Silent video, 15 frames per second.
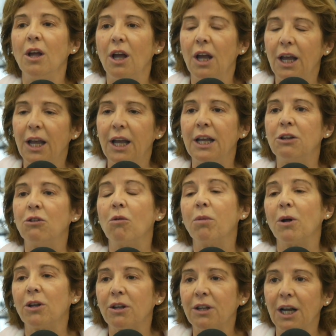Et donc,
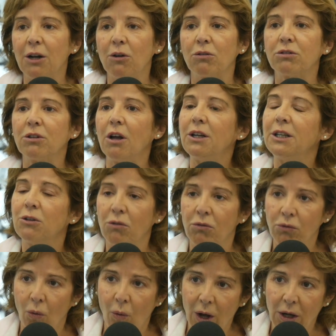pendant très longtemps, ils n'ont,
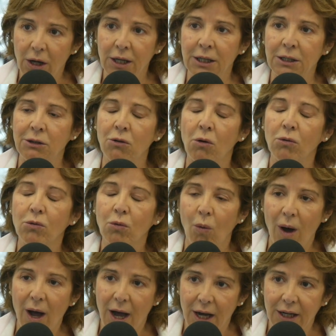droit, ils n'ont eu
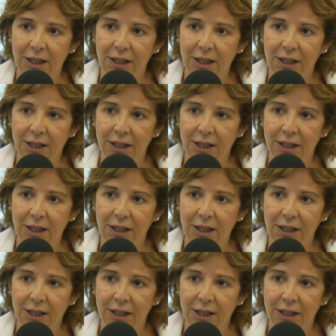droit à